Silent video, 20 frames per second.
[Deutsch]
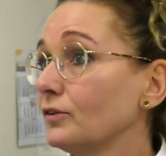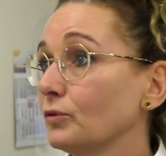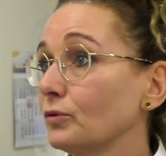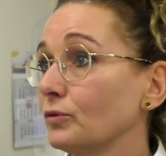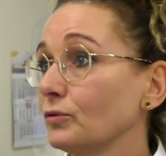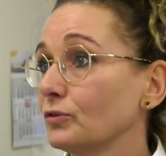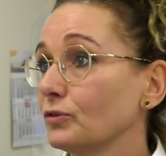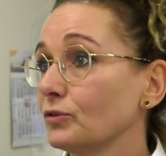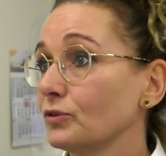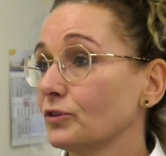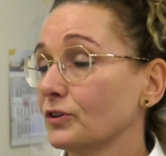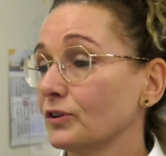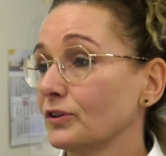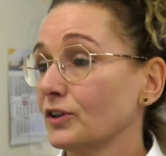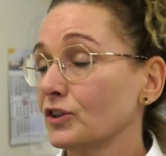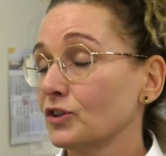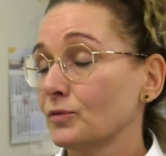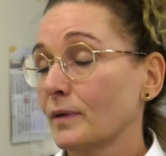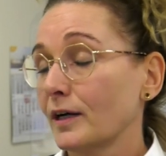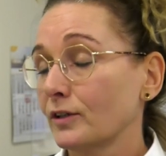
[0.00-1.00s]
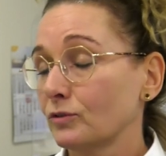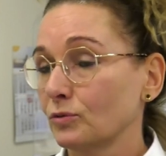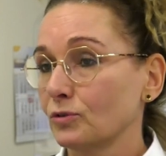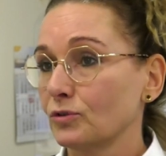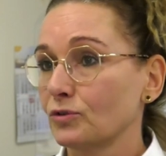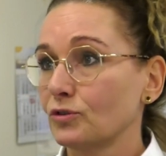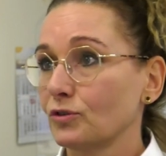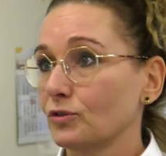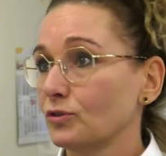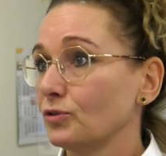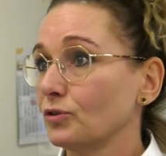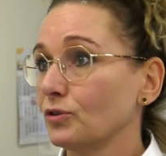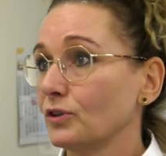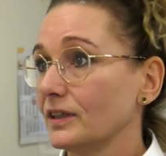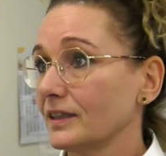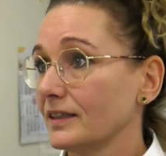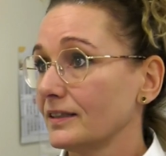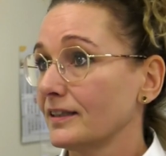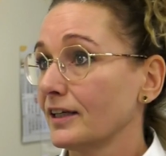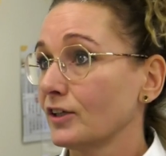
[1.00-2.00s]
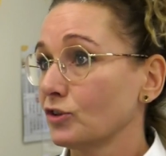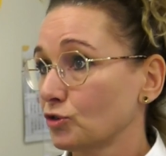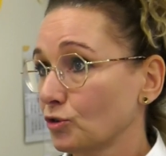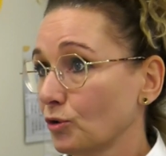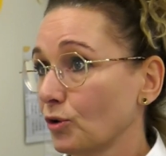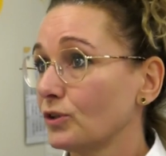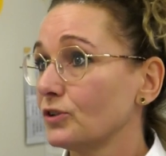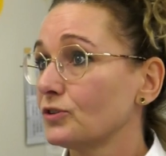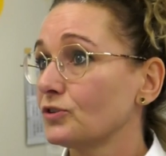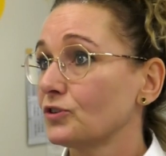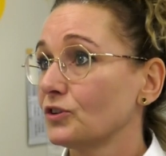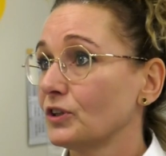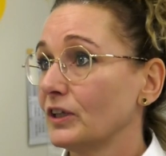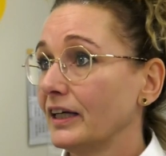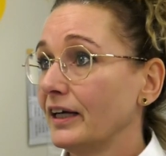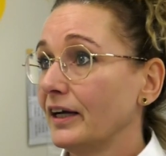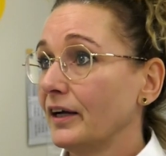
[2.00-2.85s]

Und das macht uns natürlich sehr stolz,